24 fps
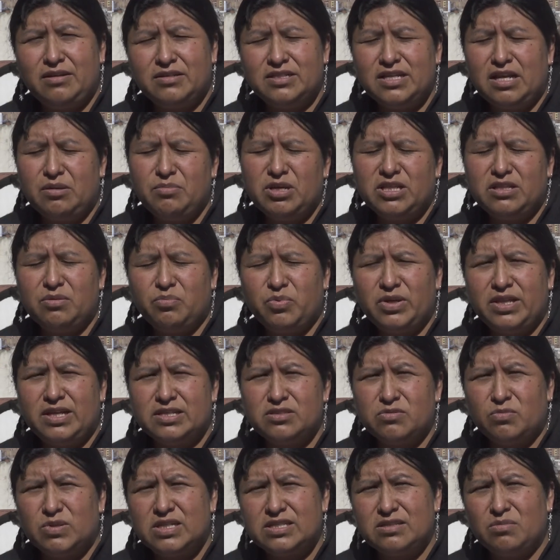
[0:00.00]
realmente pueden
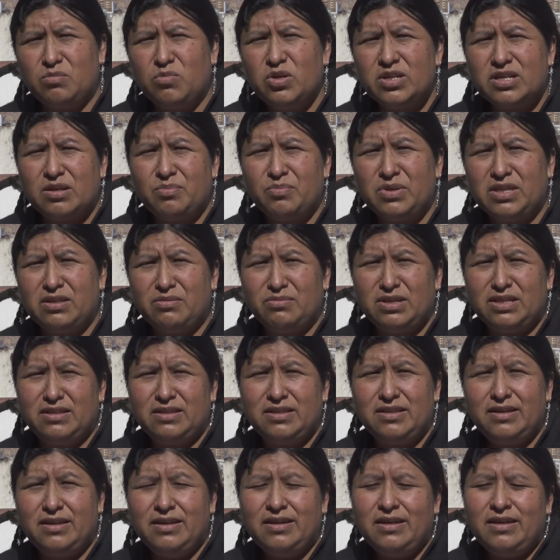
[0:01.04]
asomarse muy rápidamente.
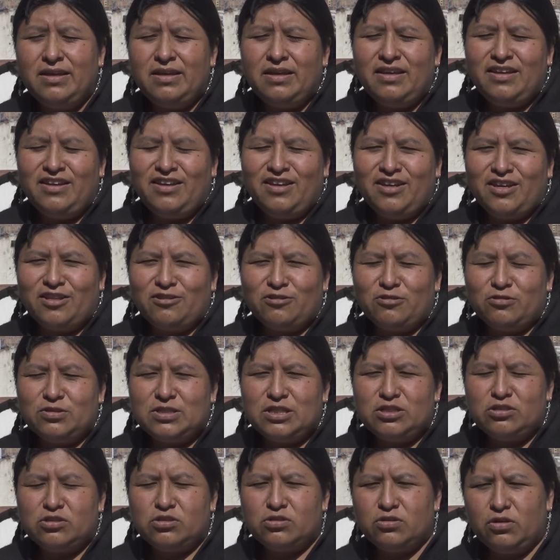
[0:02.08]

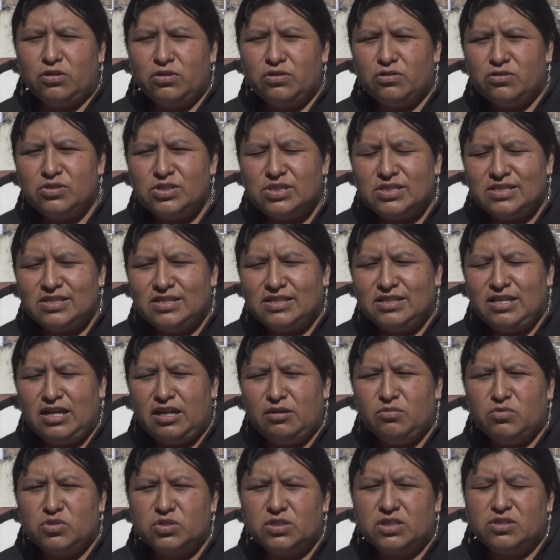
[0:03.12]
Entonces todos
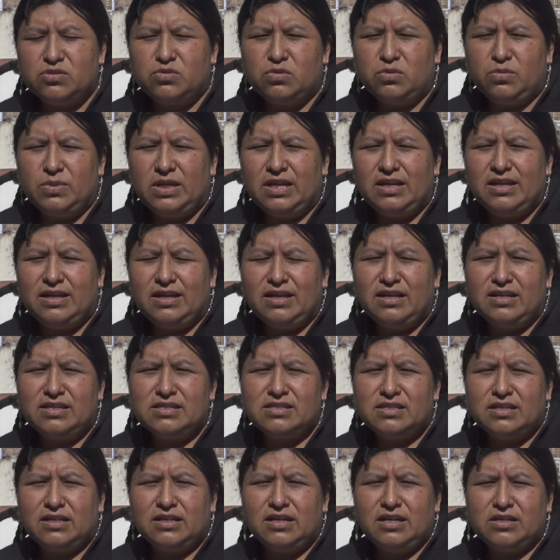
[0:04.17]
tenemos que subir, en
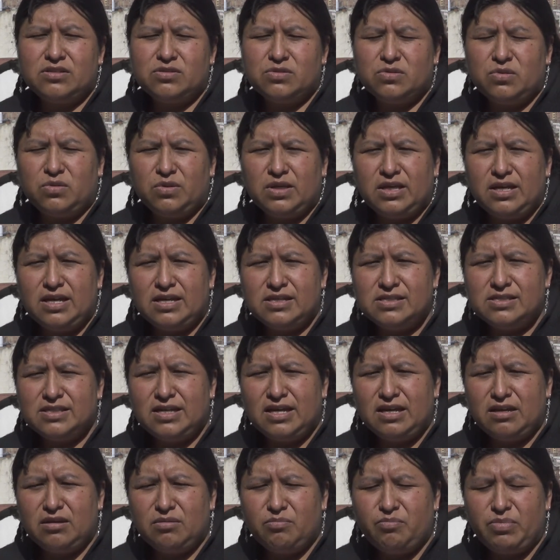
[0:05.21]
este caso ya
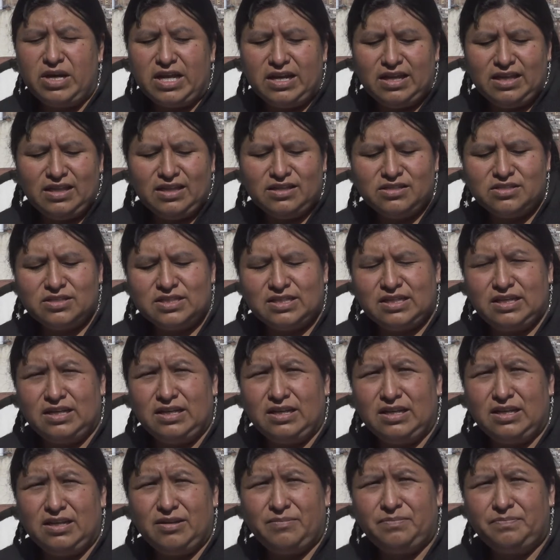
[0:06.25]
sean paredes
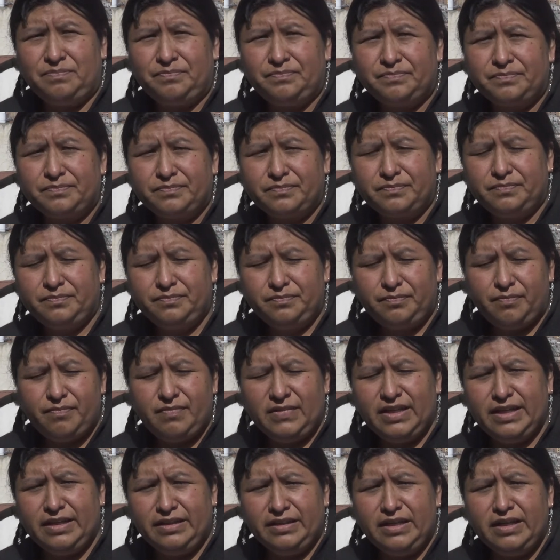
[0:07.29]
que,
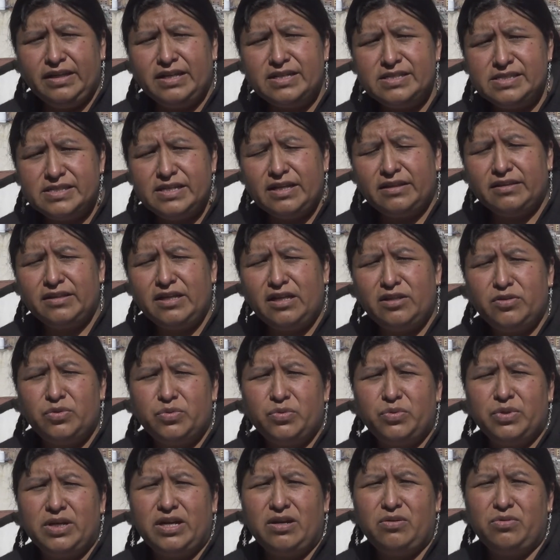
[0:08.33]
que tengan cierta
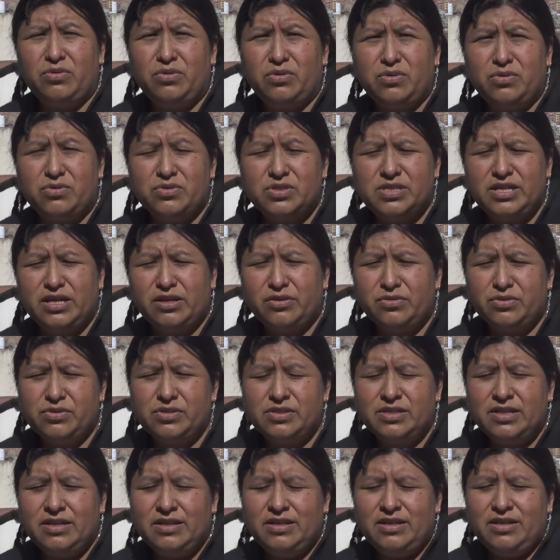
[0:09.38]
altura o los
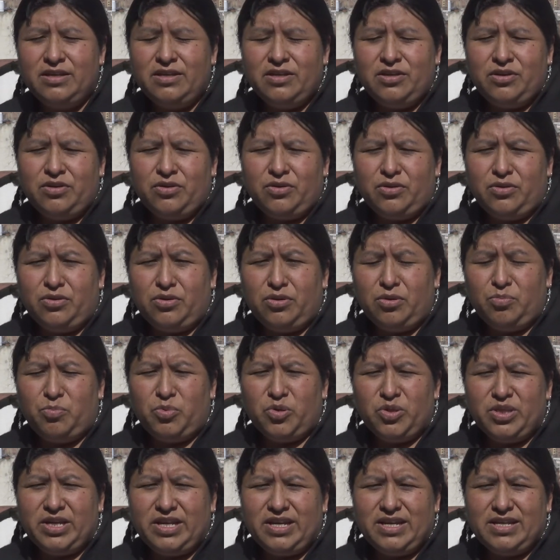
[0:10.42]
cerros o
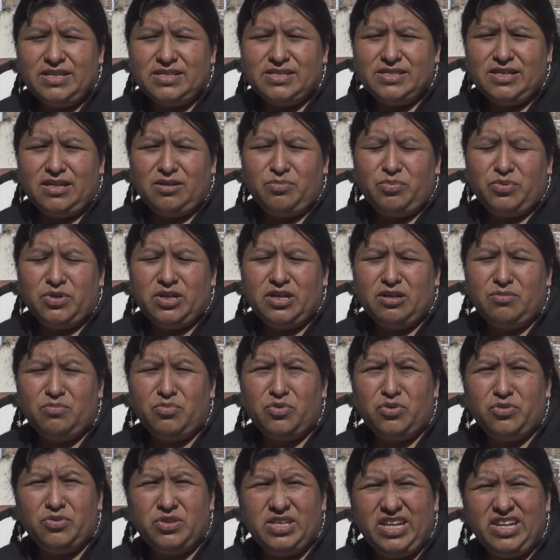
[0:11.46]
podría ser por
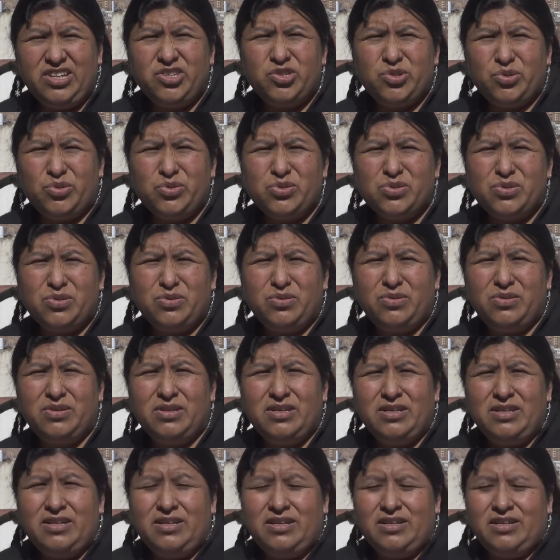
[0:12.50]
ejemplo techos, ¿no?
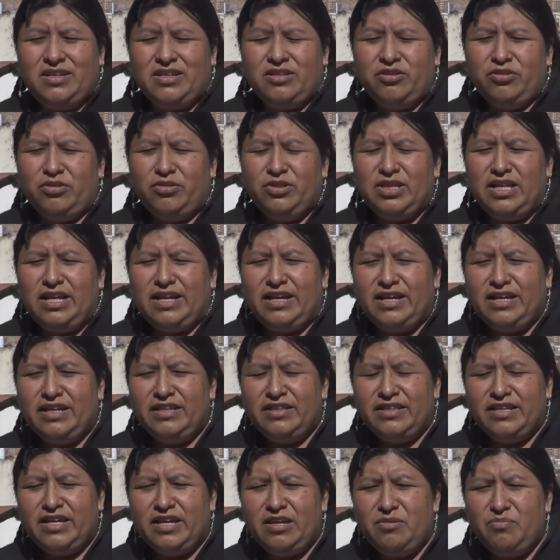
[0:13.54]
Donde la
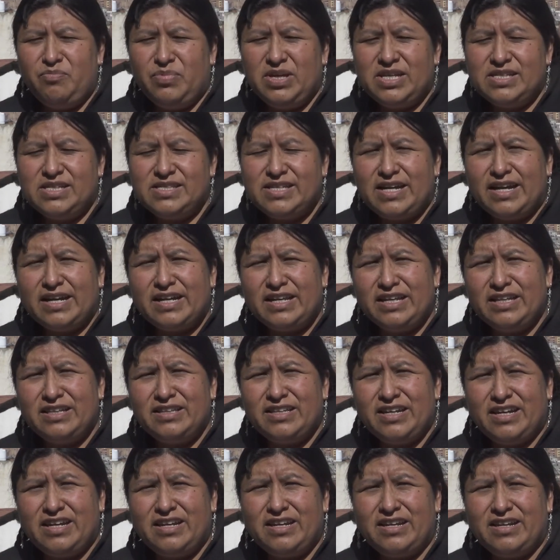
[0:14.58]
gente empieza a
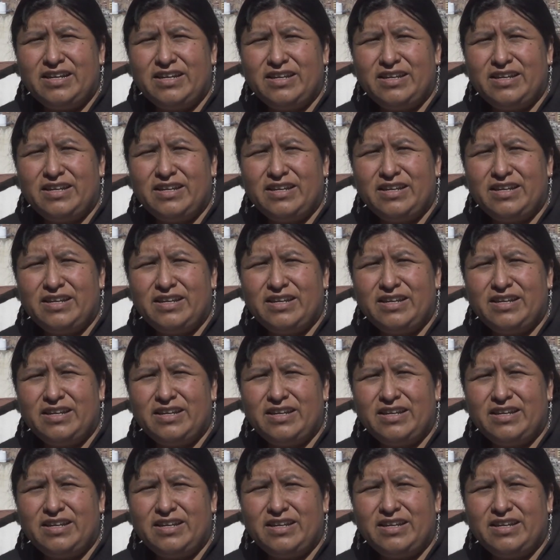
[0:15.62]
gritar,